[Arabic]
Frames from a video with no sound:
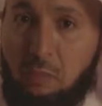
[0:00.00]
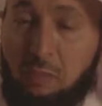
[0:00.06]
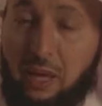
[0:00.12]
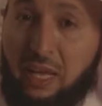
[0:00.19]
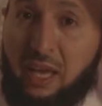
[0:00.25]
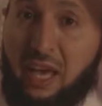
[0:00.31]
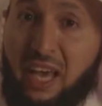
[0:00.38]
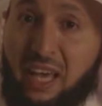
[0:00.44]

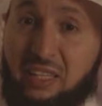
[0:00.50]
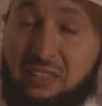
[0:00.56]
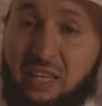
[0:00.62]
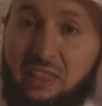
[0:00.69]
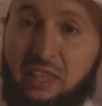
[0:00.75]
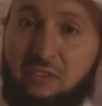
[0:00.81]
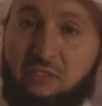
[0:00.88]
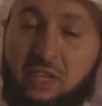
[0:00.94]
من
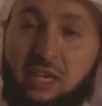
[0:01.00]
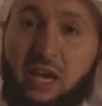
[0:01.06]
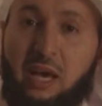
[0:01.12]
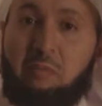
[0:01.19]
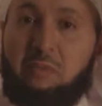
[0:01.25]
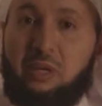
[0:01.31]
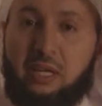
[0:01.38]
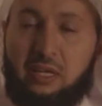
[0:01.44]
أحدث
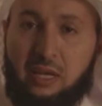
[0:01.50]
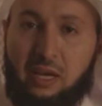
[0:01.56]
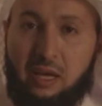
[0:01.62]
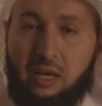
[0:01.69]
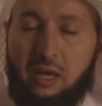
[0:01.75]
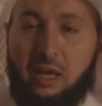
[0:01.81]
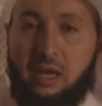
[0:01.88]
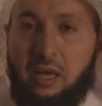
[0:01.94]
في
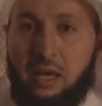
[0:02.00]
أمرنا